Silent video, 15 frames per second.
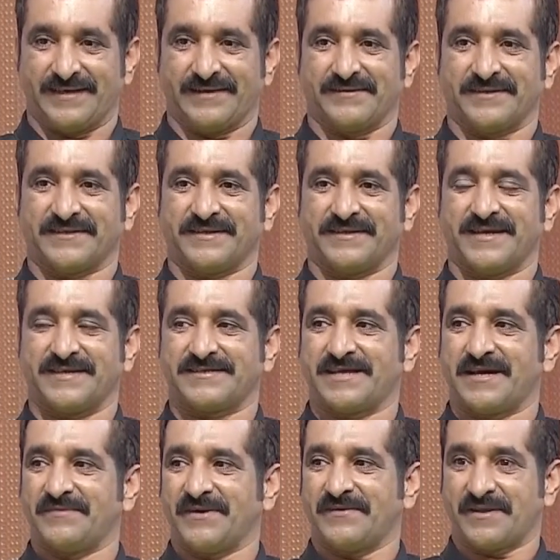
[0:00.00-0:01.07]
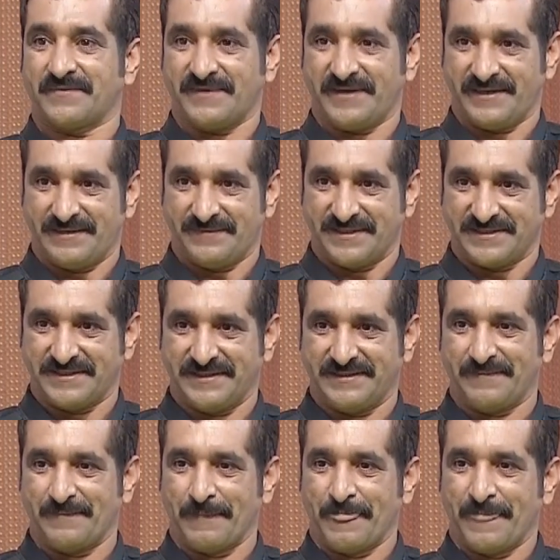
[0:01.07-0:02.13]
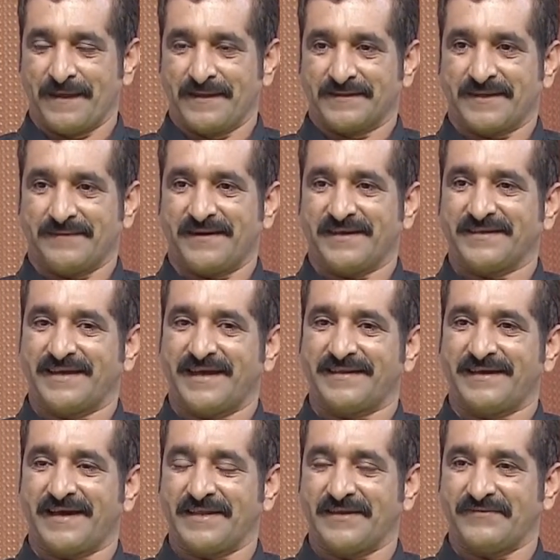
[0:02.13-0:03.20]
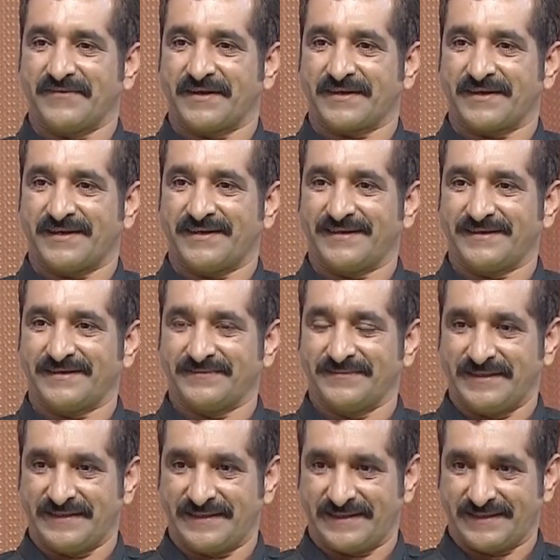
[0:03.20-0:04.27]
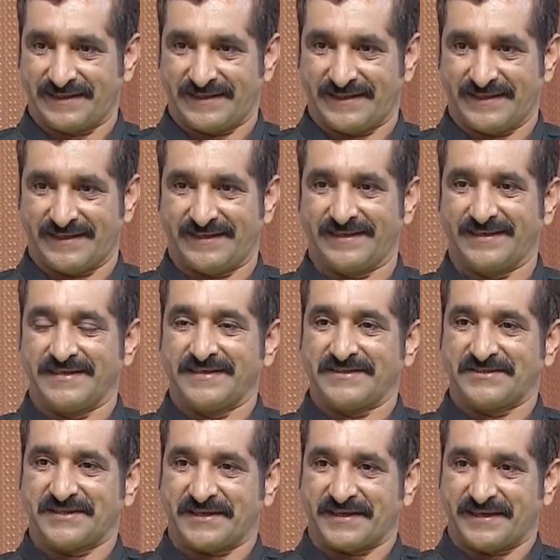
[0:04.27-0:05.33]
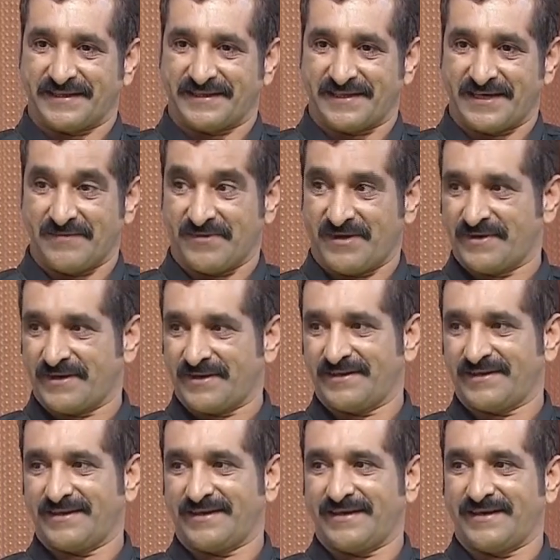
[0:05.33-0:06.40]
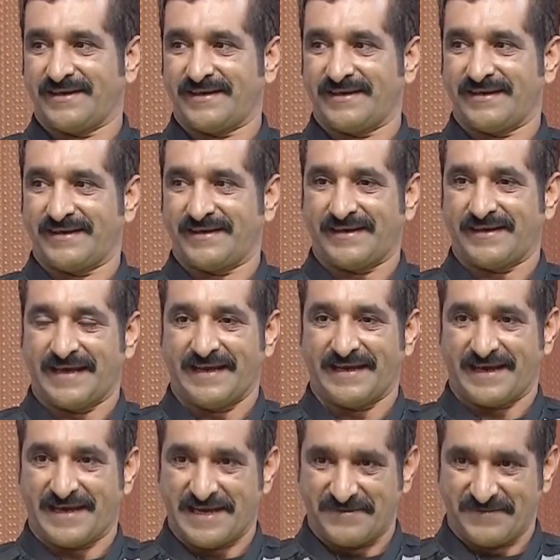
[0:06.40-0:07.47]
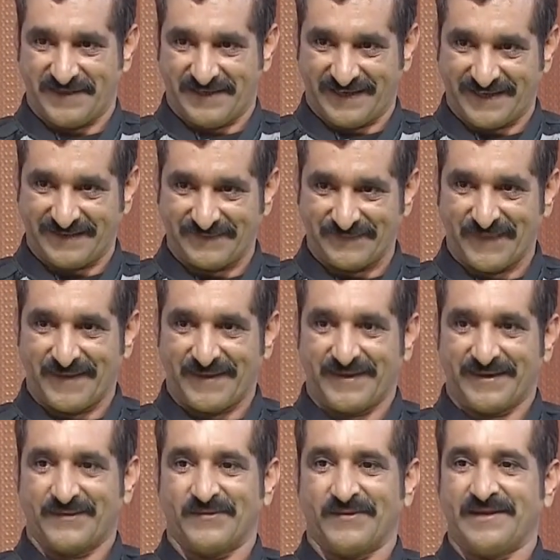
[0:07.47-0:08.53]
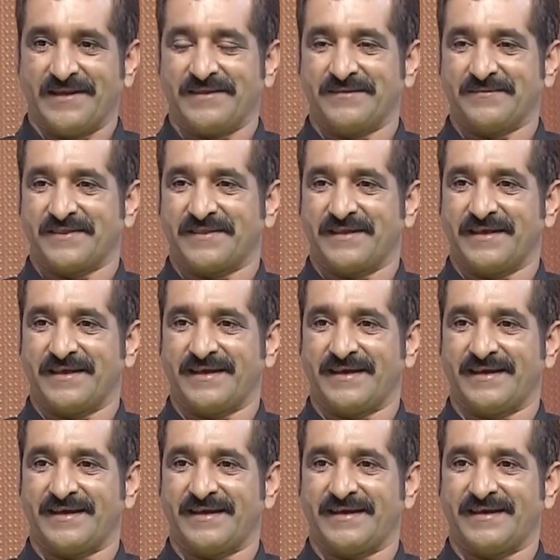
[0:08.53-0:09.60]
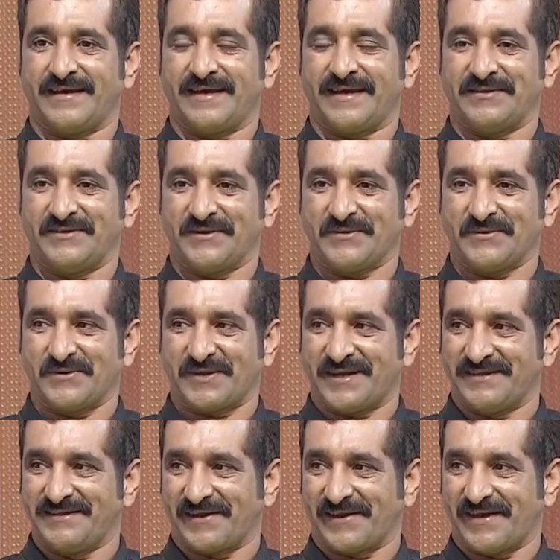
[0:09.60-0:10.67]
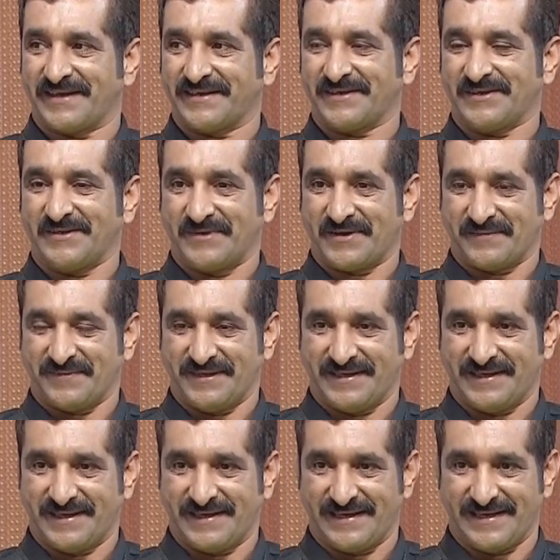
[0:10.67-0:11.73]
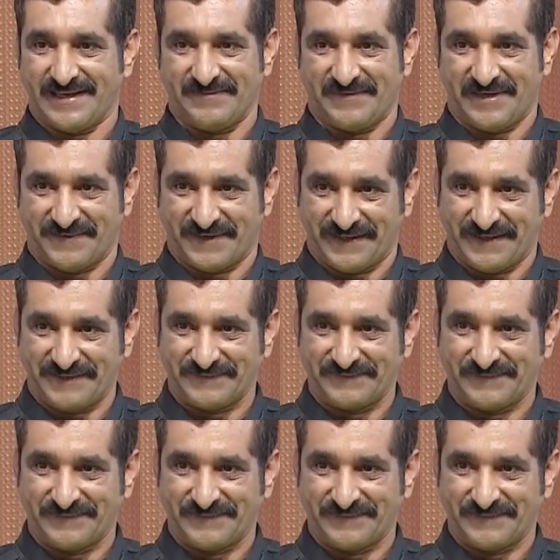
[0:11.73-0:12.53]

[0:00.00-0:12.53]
الوطني السابع والأربعين المجيد طبعا جات هذه الفكرة من آه، شركة المعمري آه، العالمية والذي يمثلها الدكتور الدراج عمر بن هلال المعمري